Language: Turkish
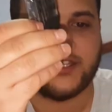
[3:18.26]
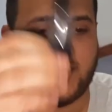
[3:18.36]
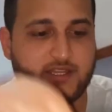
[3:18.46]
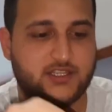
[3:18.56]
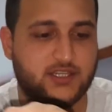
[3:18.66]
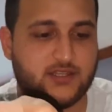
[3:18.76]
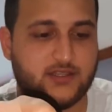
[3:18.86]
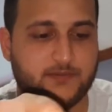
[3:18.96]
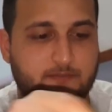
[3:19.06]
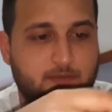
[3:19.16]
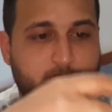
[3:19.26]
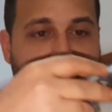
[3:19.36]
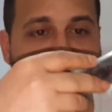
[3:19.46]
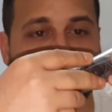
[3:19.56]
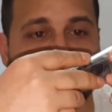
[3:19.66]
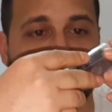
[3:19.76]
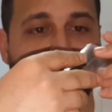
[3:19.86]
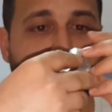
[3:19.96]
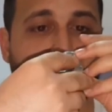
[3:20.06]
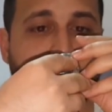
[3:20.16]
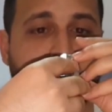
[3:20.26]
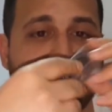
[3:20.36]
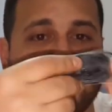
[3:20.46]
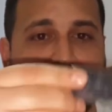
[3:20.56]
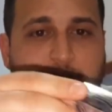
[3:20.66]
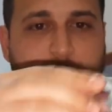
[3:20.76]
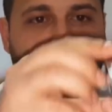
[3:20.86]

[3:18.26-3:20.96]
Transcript: aleti çıktı. Efsane bir